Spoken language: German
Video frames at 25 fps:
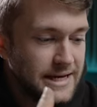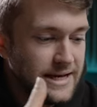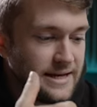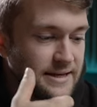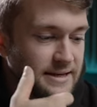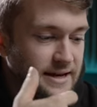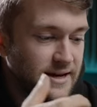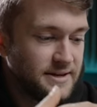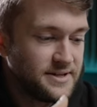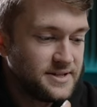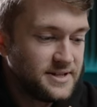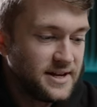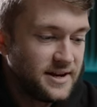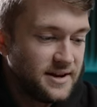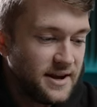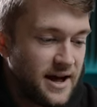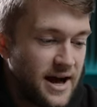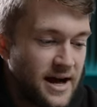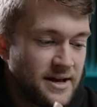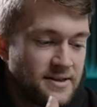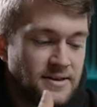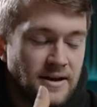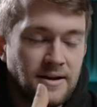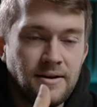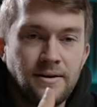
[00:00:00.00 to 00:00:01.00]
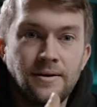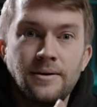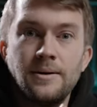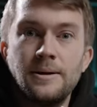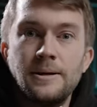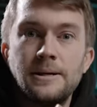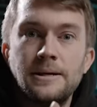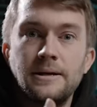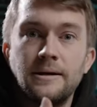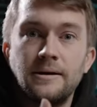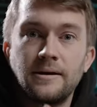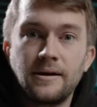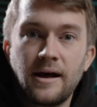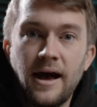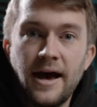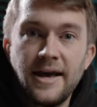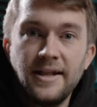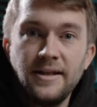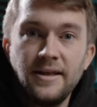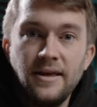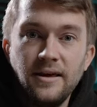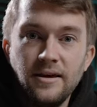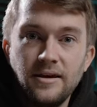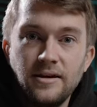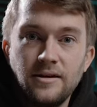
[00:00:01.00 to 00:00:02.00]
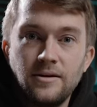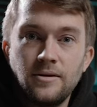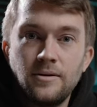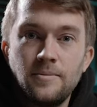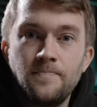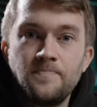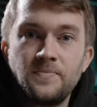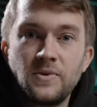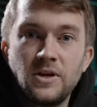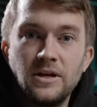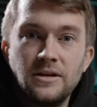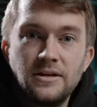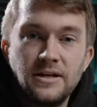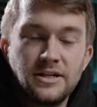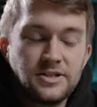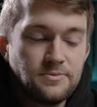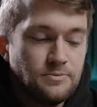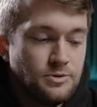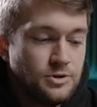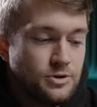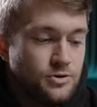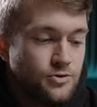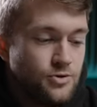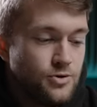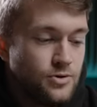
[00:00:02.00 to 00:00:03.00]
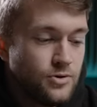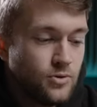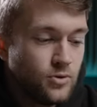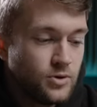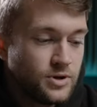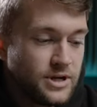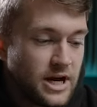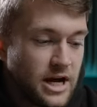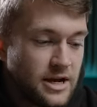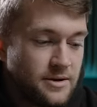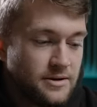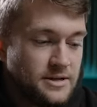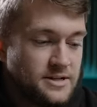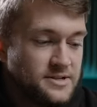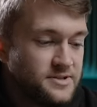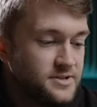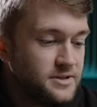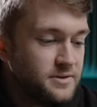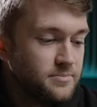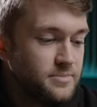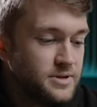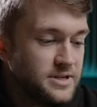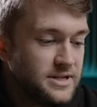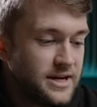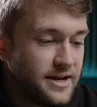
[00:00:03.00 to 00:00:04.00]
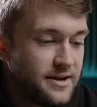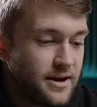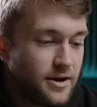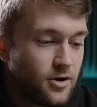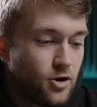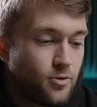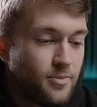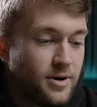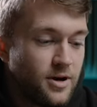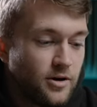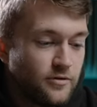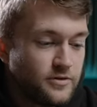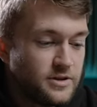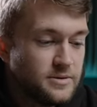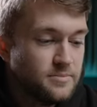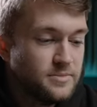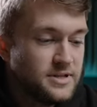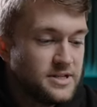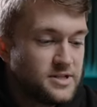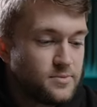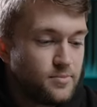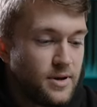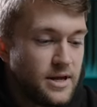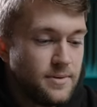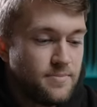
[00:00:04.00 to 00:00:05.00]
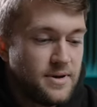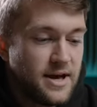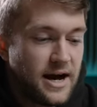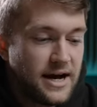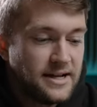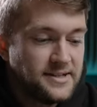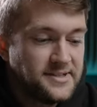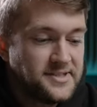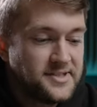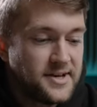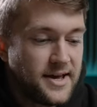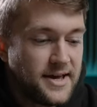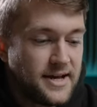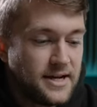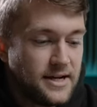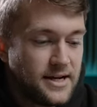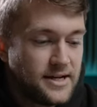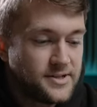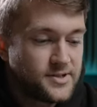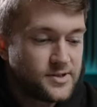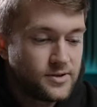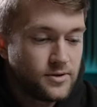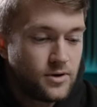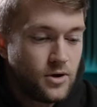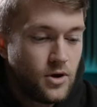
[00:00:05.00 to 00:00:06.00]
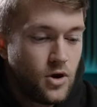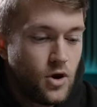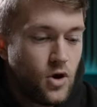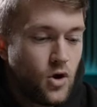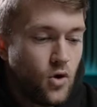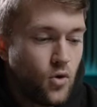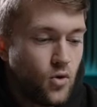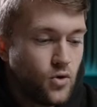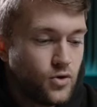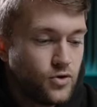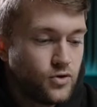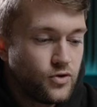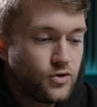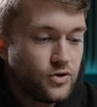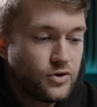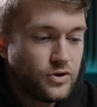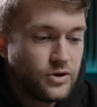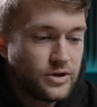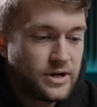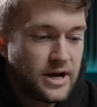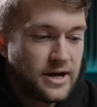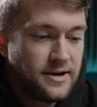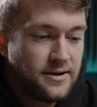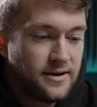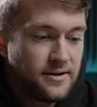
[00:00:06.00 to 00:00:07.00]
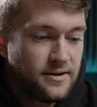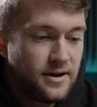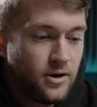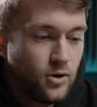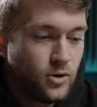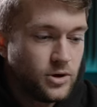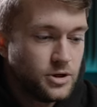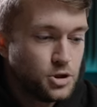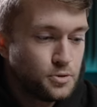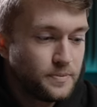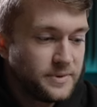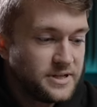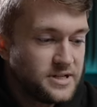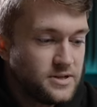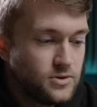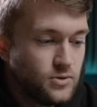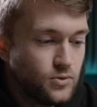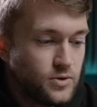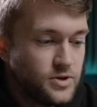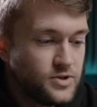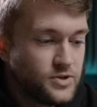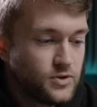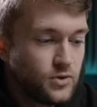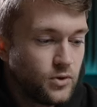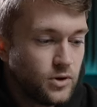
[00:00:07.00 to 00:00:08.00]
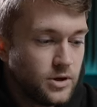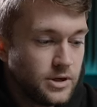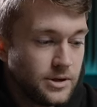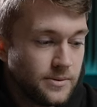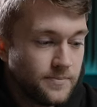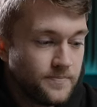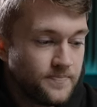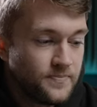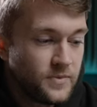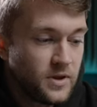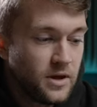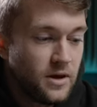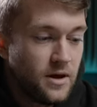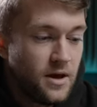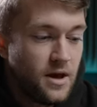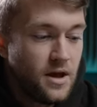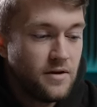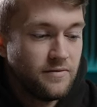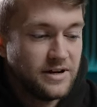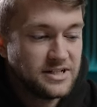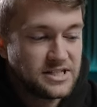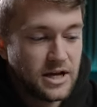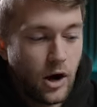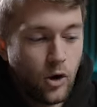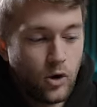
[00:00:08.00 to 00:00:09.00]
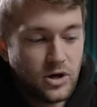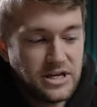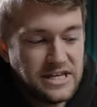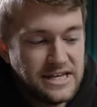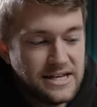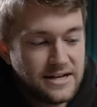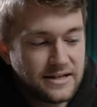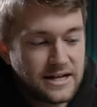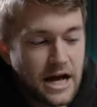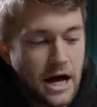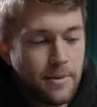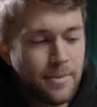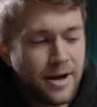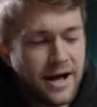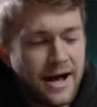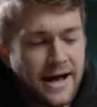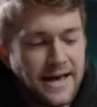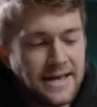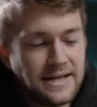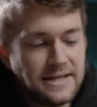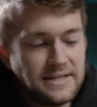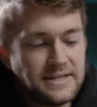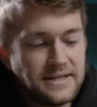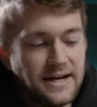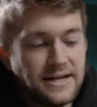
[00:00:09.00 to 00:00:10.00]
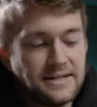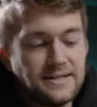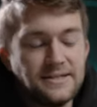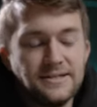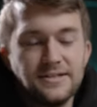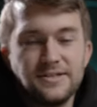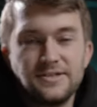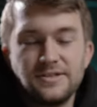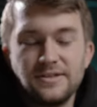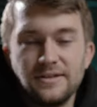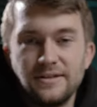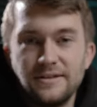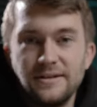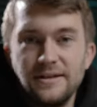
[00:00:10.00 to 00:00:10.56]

kann ich danach dann reingehen in das Menü und kann diese Bilder dann nochmal auf dem Display mir anzeigen lassen und äh, kann dann da auch entsprechend durchscrollen. Was auch jede Kamera eigentlich hat, ist